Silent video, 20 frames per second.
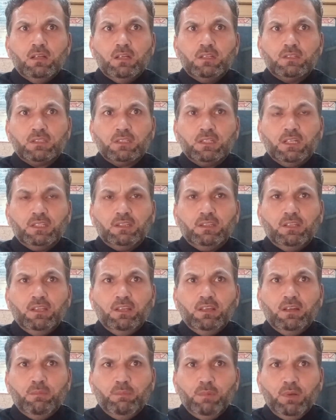इसकात
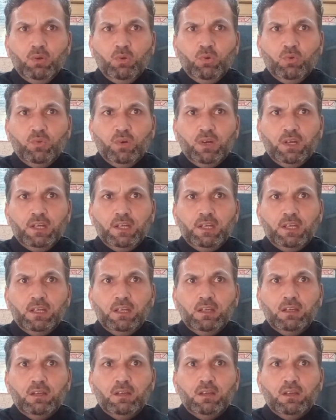हमल हुआ है
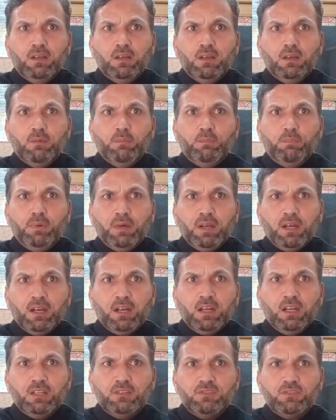
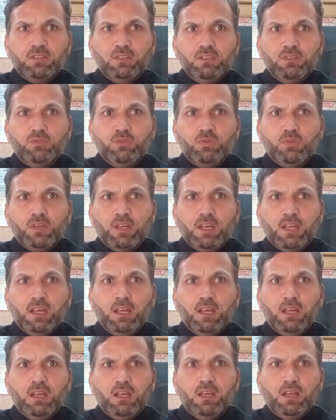प्रेगनेंसी जो है
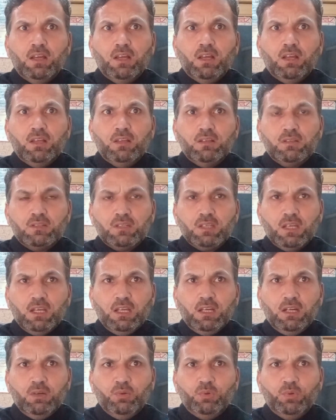
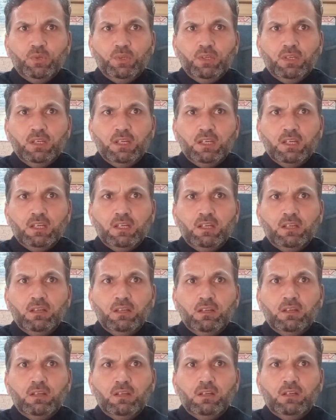ज़ाया हुई है
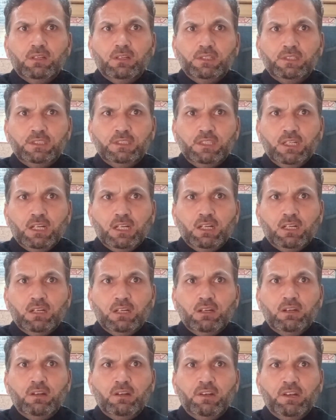या
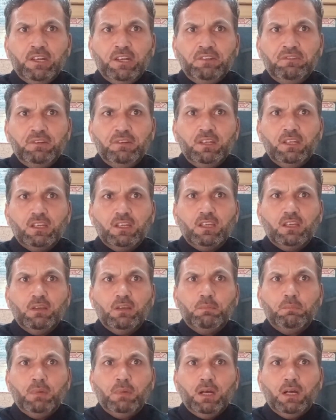डिलीवरी
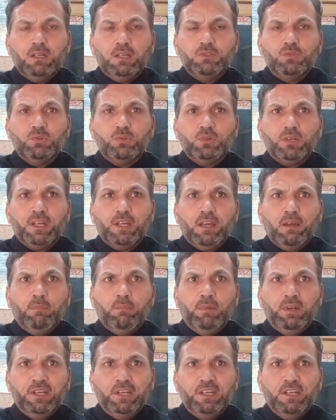के बाद जो है
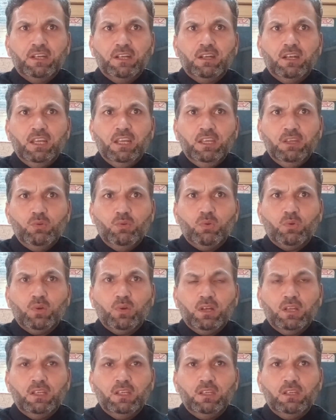ब्लीडिंग नहीं रुक
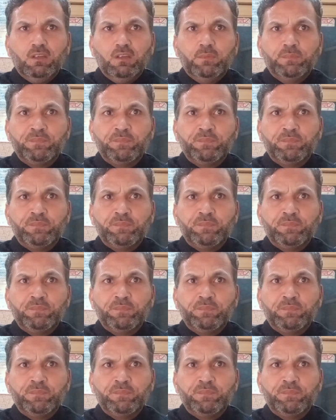रही